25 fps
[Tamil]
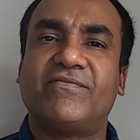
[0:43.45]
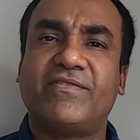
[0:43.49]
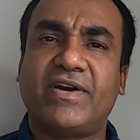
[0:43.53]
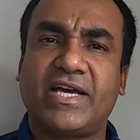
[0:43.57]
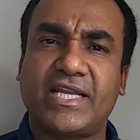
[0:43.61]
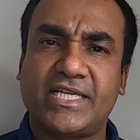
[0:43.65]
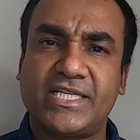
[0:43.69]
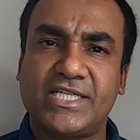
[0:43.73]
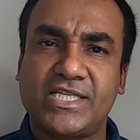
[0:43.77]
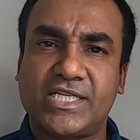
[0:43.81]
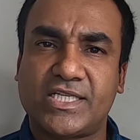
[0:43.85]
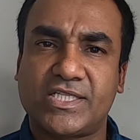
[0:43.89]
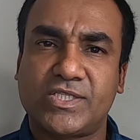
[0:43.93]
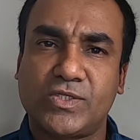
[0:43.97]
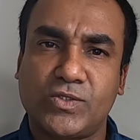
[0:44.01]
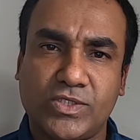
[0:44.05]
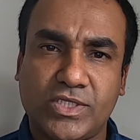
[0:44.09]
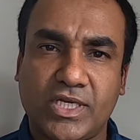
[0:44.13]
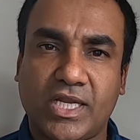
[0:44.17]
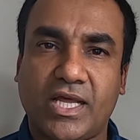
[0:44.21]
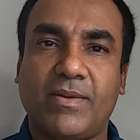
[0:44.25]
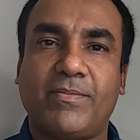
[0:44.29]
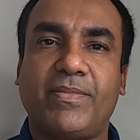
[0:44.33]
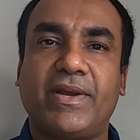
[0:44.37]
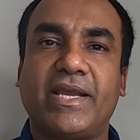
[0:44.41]
வருகின்ற
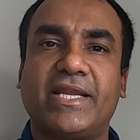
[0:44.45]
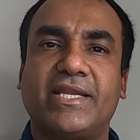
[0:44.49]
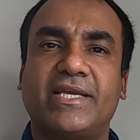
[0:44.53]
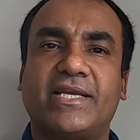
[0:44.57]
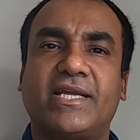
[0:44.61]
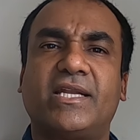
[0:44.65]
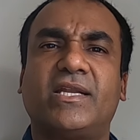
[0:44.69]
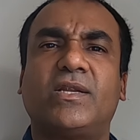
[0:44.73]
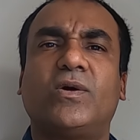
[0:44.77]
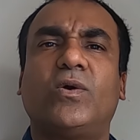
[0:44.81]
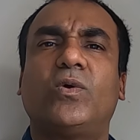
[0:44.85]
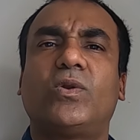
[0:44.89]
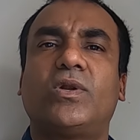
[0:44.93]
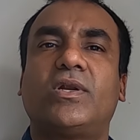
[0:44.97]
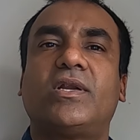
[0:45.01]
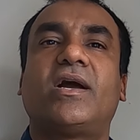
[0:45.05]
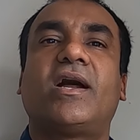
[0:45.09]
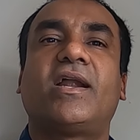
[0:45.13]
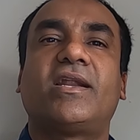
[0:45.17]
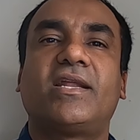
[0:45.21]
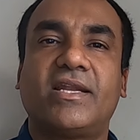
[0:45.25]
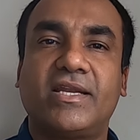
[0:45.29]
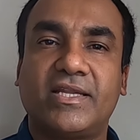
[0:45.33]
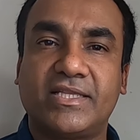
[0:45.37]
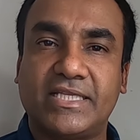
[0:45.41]
சுற்றுலா பயணிகள் ஒரு
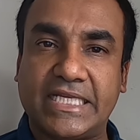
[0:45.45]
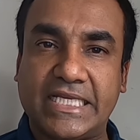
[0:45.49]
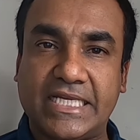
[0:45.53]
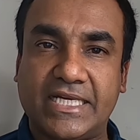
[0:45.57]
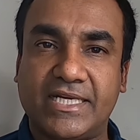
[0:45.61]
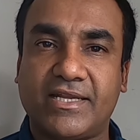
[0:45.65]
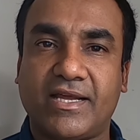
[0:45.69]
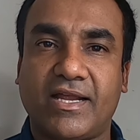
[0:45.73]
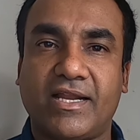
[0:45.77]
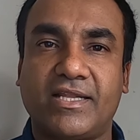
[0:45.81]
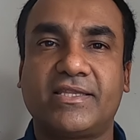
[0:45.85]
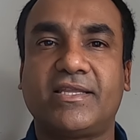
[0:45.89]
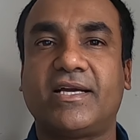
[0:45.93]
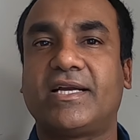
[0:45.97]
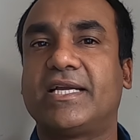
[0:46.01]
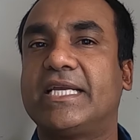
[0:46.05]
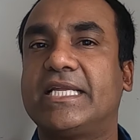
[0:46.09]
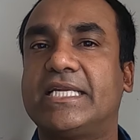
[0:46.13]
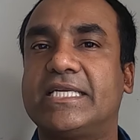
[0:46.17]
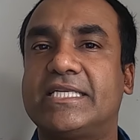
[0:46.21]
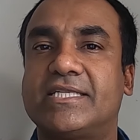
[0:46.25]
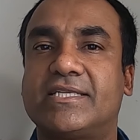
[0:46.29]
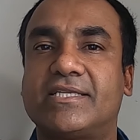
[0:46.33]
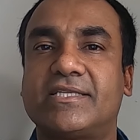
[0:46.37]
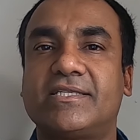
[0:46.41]
நாள் அல்லது இரு நாள்
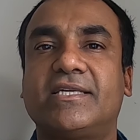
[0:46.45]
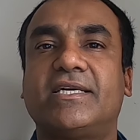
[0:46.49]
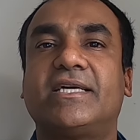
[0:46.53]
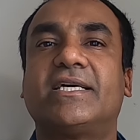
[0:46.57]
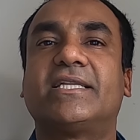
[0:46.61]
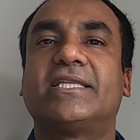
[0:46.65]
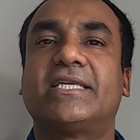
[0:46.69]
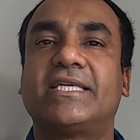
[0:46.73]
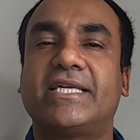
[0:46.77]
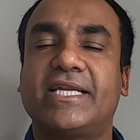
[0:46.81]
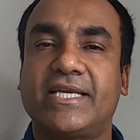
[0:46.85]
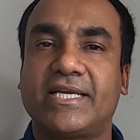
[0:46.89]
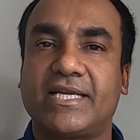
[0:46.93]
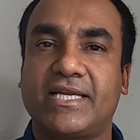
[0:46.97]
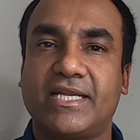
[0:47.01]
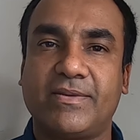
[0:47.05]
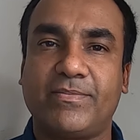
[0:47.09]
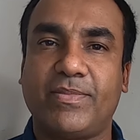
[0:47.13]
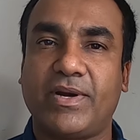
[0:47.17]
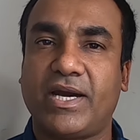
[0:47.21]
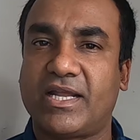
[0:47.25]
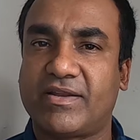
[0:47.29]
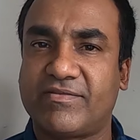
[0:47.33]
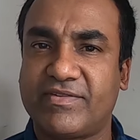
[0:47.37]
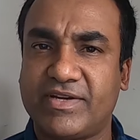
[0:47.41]
தங்கி நின்று அந்த இடங்களை
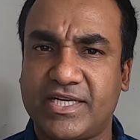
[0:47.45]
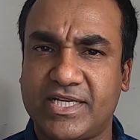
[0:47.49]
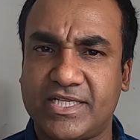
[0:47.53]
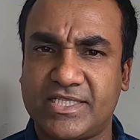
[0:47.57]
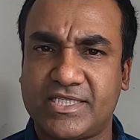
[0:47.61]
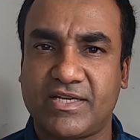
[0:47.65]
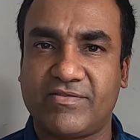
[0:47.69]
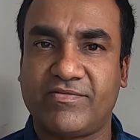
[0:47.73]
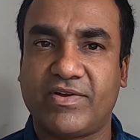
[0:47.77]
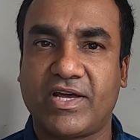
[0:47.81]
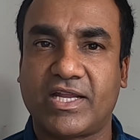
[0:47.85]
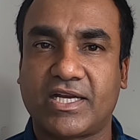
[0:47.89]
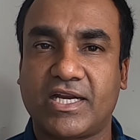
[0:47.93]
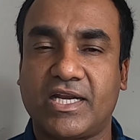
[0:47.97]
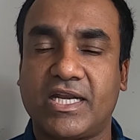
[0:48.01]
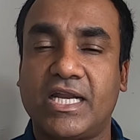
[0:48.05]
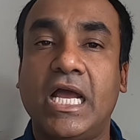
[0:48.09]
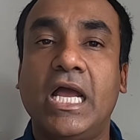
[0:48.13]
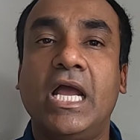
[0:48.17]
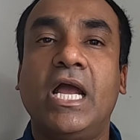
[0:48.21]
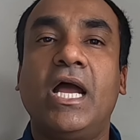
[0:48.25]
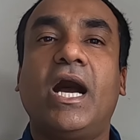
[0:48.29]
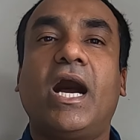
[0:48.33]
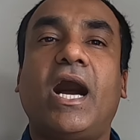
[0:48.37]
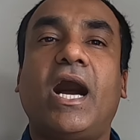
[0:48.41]
பார்வையிட்டு செல்வார்கள்
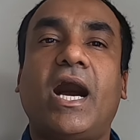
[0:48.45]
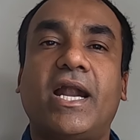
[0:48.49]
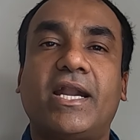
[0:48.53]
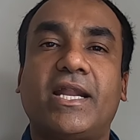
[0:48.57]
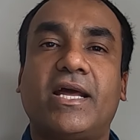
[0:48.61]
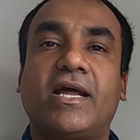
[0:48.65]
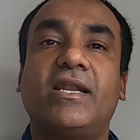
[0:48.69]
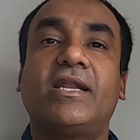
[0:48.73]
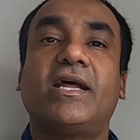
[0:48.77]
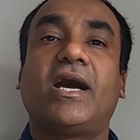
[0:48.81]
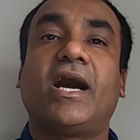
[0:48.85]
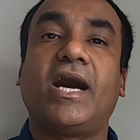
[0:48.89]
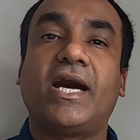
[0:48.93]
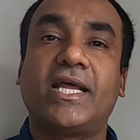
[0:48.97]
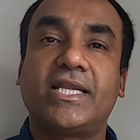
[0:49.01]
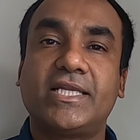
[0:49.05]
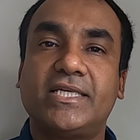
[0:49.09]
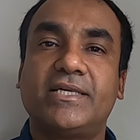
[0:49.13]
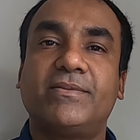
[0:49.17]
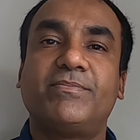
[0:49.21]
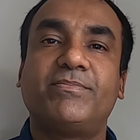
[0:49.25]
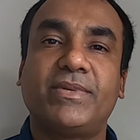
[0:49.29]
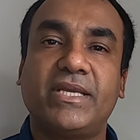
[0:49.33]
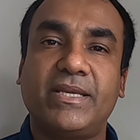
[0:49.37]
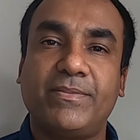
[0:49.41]
ஆனால்
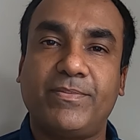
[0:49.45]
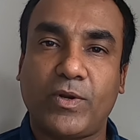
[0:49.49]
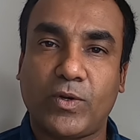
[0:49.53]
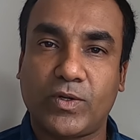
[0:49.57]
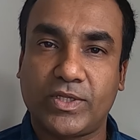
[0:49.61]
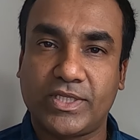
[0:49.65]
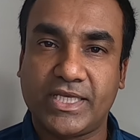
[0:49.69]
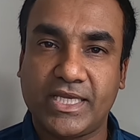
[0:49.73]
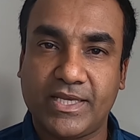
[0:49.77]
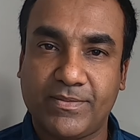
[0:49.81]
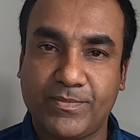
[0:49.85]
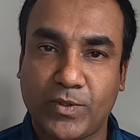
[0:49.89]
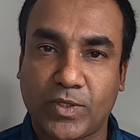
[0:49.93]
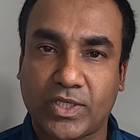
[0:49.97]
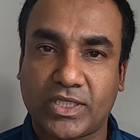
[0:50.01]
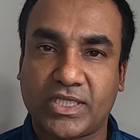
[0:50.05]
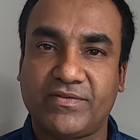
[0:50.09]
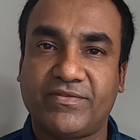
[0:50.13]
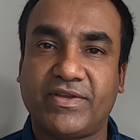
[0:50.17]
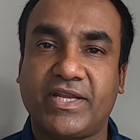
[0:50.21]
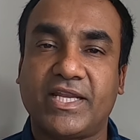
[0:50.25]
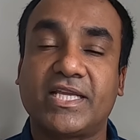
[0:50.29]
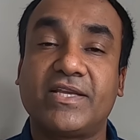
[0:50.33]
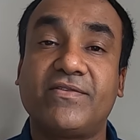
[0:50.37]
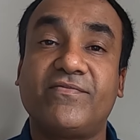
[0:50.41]
அருகம்பே பகுதியை
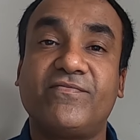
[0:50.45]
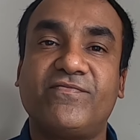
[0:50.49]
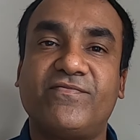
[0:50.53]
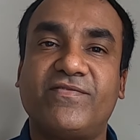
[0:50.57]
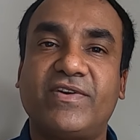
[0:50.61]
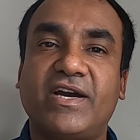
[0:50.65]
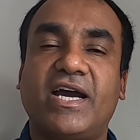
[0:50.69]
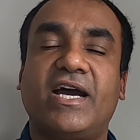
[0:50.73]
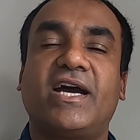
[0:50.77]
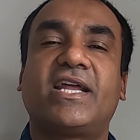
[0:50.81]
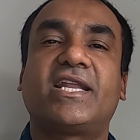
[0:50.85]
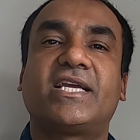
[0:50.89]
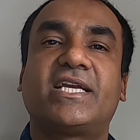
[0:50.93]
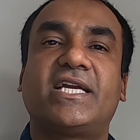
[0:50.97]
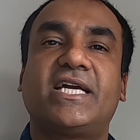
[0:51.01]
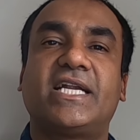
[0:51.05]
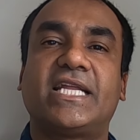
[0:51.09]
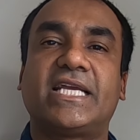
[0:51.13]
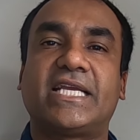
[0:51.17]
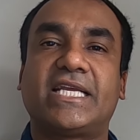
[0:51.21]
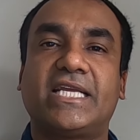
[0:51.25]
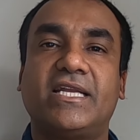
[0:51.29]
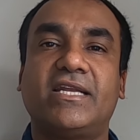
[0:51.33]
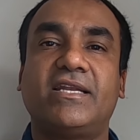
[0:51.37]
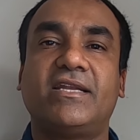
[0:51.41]
பொறுத்த வரைக்கும்
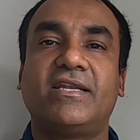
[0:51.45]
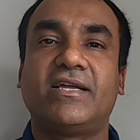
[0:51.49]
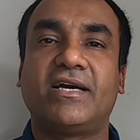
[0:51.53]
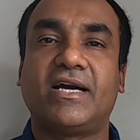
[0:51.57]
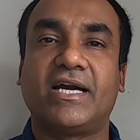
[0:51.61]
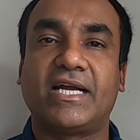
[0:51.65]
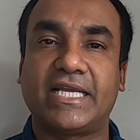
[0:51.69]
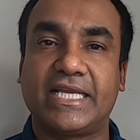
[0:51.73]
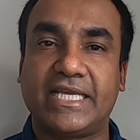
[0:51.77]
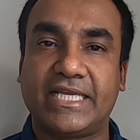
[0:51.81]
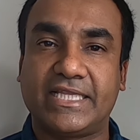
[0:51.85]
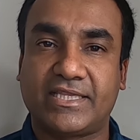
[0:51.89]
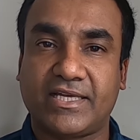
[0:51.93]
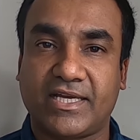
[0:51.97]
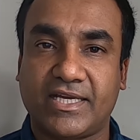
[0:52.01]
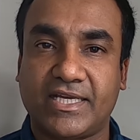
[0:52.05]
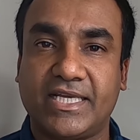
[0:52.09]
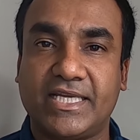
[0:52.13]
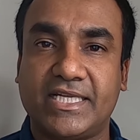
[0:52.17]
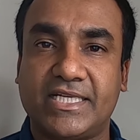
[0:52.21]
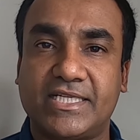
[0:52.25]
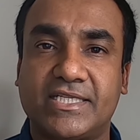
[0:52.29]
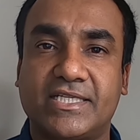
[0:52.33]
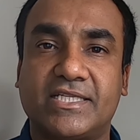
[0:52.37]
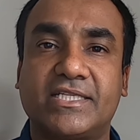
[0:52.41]
வாரக்கணக்கில் அங்கே
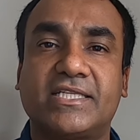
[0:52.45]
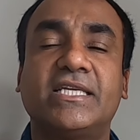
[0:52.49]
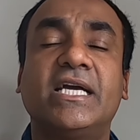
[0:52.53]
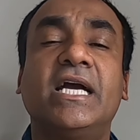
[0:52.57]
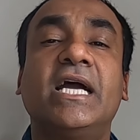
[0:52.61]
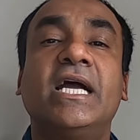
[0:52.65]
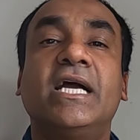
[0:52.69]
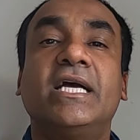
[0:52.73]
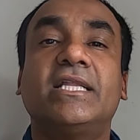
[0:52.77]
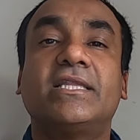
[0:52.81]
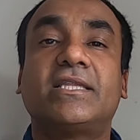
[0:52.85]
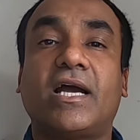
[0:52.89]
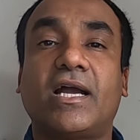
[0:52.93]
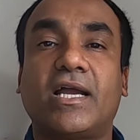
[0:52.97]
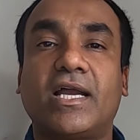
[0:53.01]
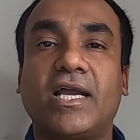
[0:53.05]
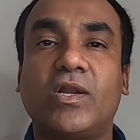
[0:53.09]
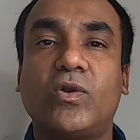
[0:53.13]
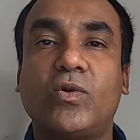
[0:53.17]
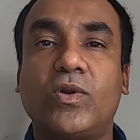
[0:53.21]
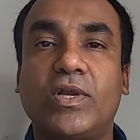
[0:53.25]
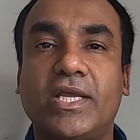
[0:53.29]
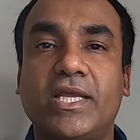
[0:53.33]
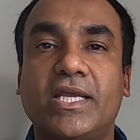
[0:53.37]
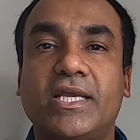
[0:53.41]
தங்கி நின்று
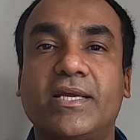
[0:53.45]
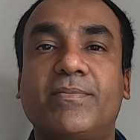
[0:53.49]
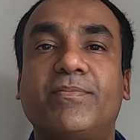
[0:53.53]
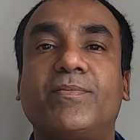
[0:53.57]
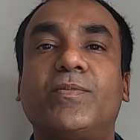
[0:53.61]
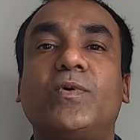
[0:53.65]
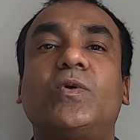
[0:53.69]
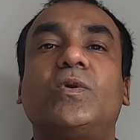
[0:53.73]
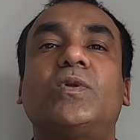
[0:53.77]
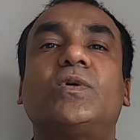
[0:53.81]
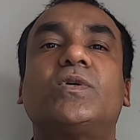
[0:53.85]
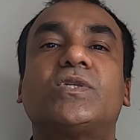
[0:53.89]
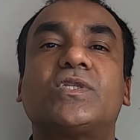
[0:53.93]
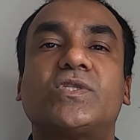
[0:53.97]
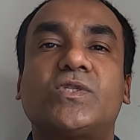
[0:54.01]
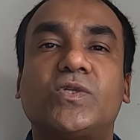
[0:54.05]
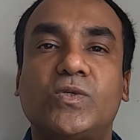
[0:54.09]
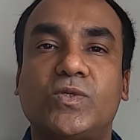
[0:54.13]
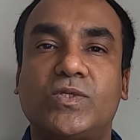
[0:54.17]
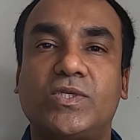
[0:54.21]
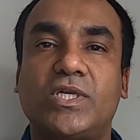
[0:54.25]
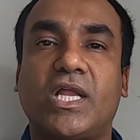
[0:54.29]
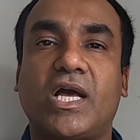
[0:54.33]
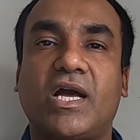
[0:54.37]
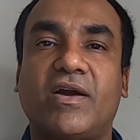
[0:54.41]
தங்களுடைய முழு
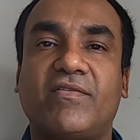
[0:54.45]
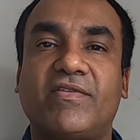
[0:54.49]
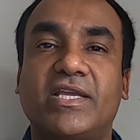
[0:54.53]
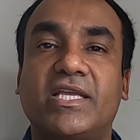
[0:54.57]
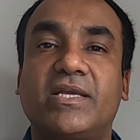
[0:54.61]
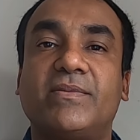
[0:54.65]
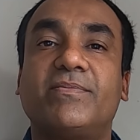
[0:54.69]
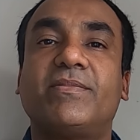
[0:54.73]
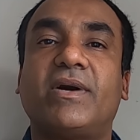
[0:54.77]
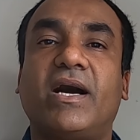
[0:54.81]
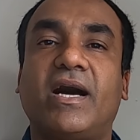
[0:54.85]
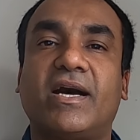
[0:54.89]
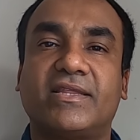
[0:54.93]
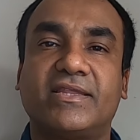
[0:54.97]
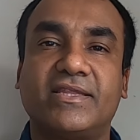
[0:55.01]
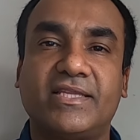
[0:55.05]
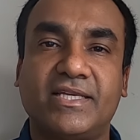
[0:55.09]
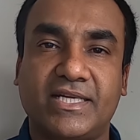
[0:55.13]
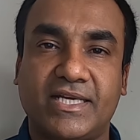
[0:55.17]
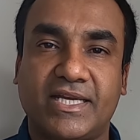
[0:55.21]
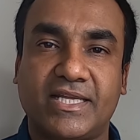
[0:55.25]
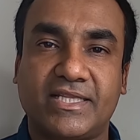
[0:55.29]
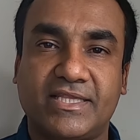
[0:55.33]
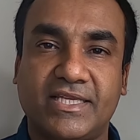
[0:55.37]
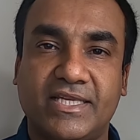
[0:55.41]
சுற்றுலாவையும் அந்த
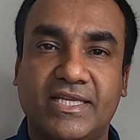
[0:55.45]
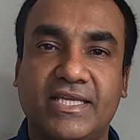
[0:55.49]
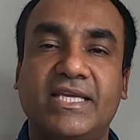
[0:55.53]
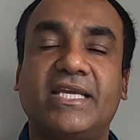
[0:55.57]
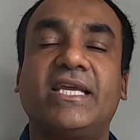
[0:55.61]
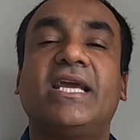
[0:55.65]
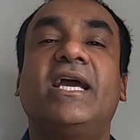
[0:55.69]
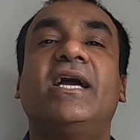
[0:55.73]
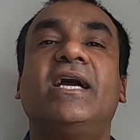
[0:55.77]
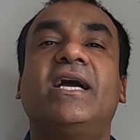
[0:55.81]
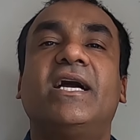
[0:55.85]
இடத்திலே